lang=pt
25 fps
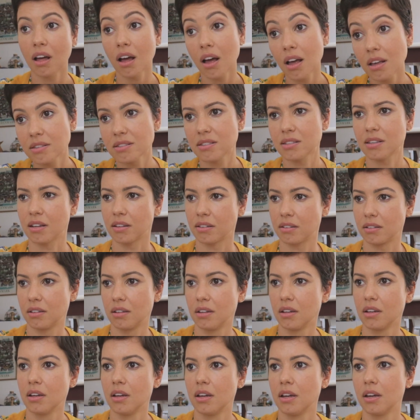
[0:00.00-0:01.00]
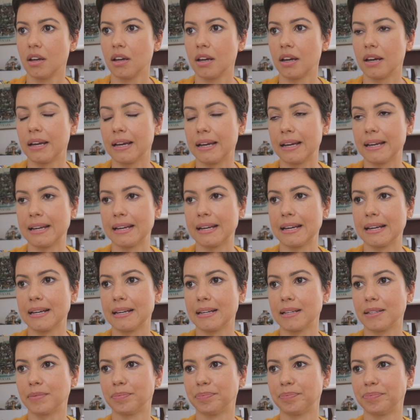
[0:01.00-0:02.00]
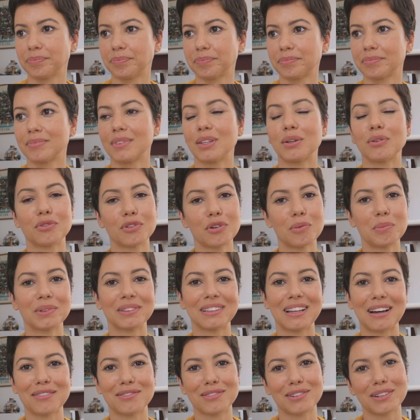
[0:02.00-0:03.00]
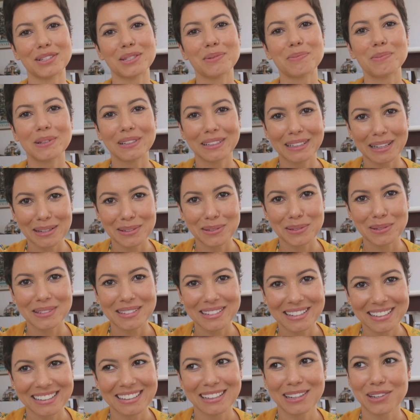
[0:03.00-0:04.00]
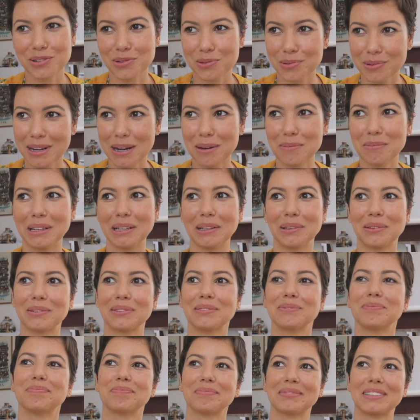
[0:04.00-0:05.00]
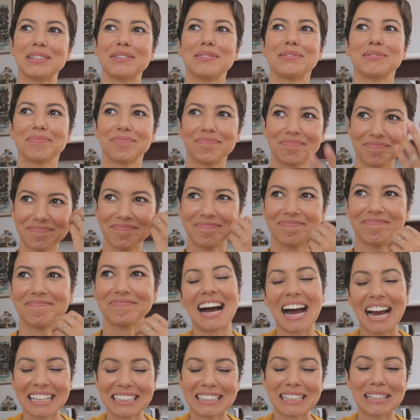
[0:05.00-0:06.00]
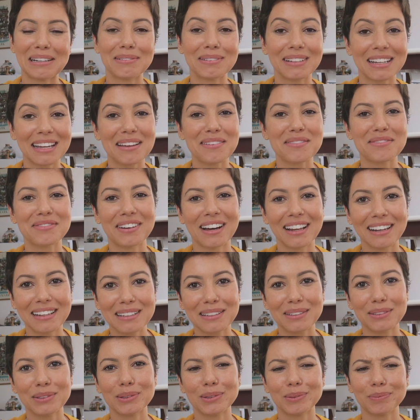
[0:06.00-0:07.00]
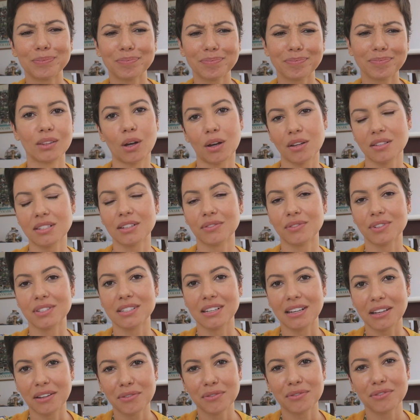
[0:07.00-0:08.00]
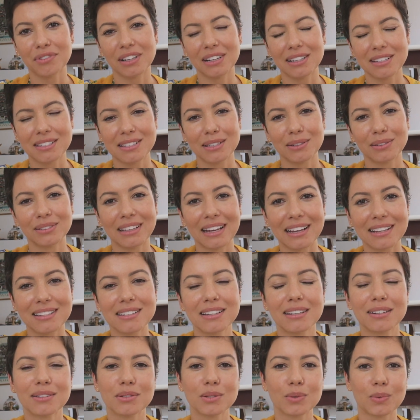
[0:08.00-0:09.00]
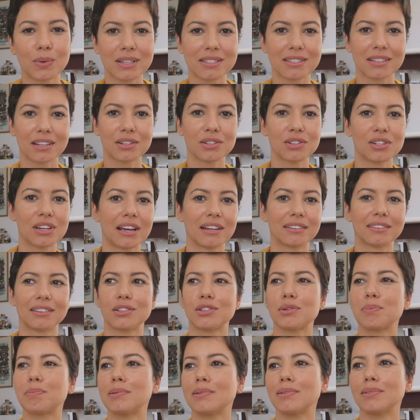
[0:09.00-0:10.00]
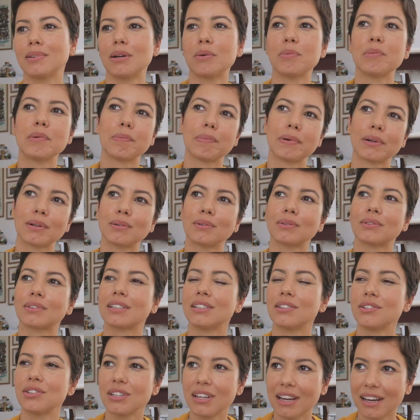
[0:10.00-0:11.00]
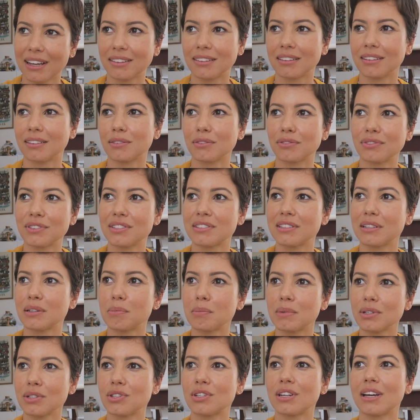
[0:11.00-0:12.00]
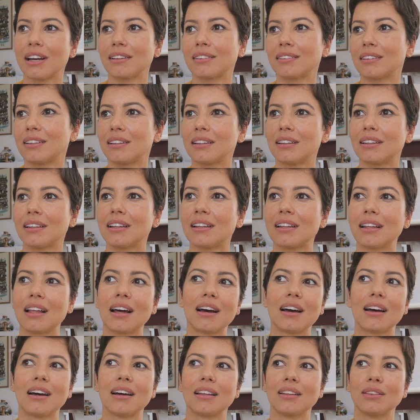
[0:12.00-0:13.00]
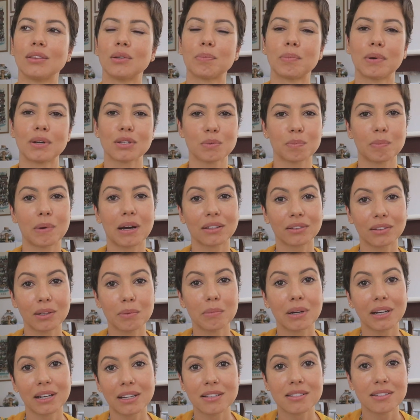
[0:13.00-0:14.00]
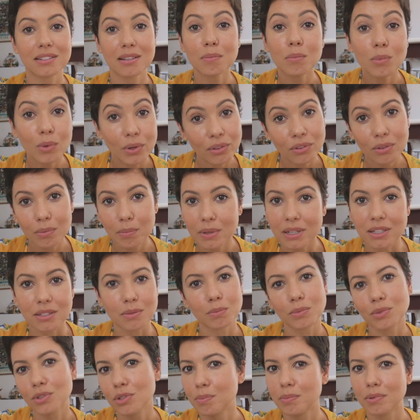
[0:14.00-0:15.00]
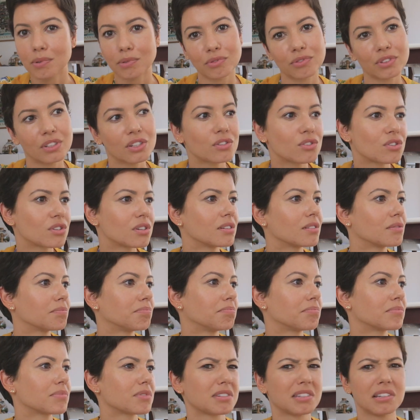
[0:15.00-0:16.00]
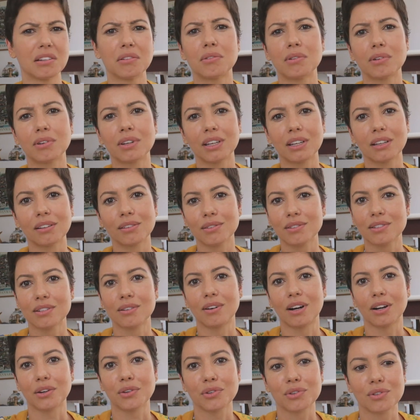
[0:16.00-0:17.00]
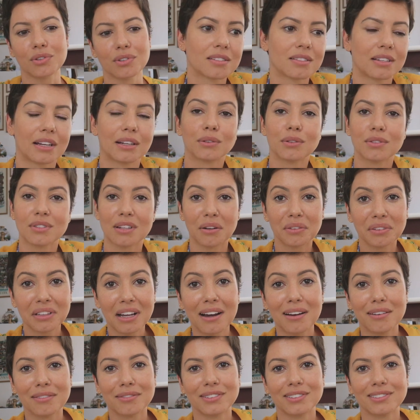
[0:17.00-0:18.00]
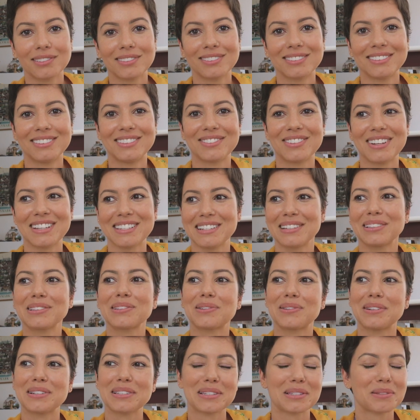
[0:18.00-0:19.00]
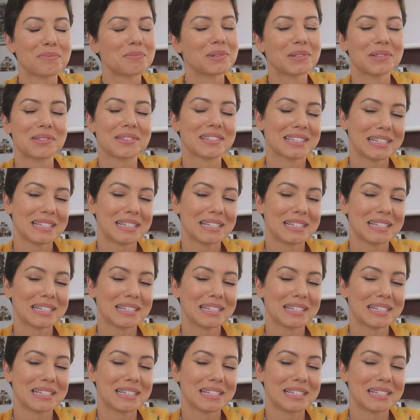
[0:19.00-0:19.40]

Nossa, é... não vou mudar a voz porque isso seria julgamento. Então, Aí tem alguém falando: Nossa, você envelheceu 10 anos com essa dieta. Tipo, eu me pergunto que dieta? Não fiz nenhuma dieta na, no pós-parto, emagreci muito mesmo, tipo 25 quilos, eu acho. Sendo saudável, fazendo coisas muito